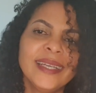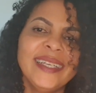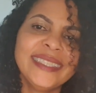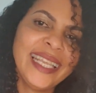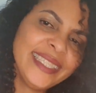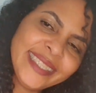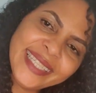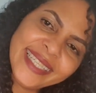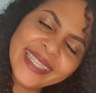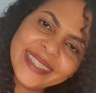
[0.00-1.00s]
Oi,
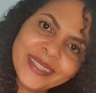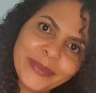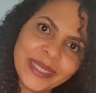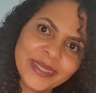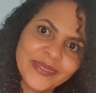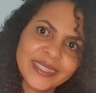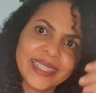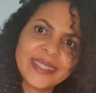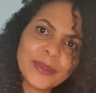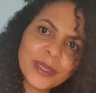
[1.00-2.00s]
gente, tudo bem com
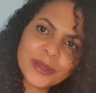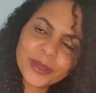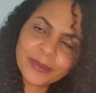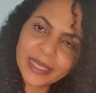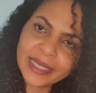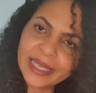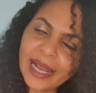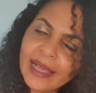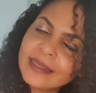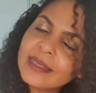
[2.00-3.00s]
vocês? Comigo tudo bem,
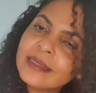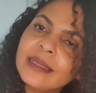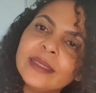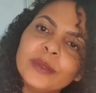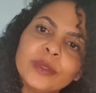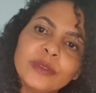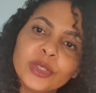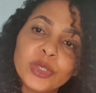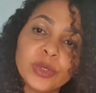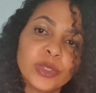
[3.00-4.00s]
graças a Deus. No
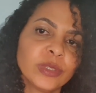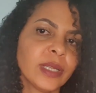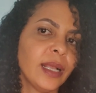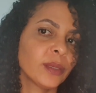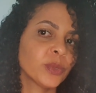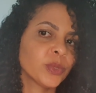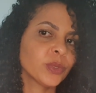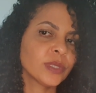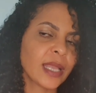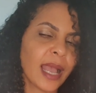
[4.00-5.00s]
vídeo de hoje eu trago os
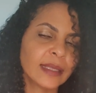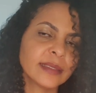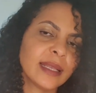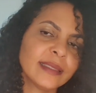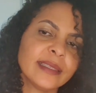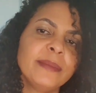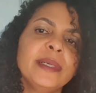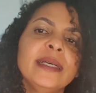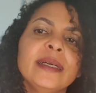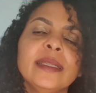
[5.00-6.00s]
usados da
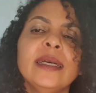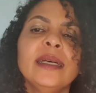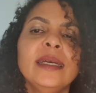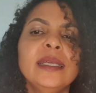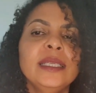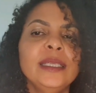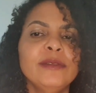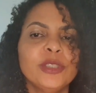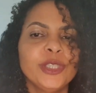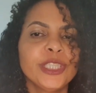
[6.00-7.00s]
semana
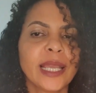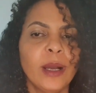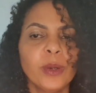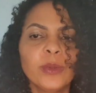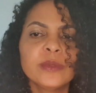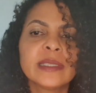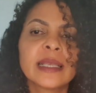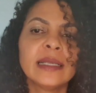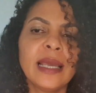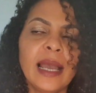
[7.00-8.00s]
e vou indicar alguns
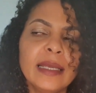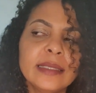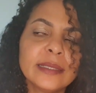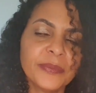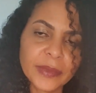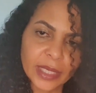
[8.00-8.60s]
canais.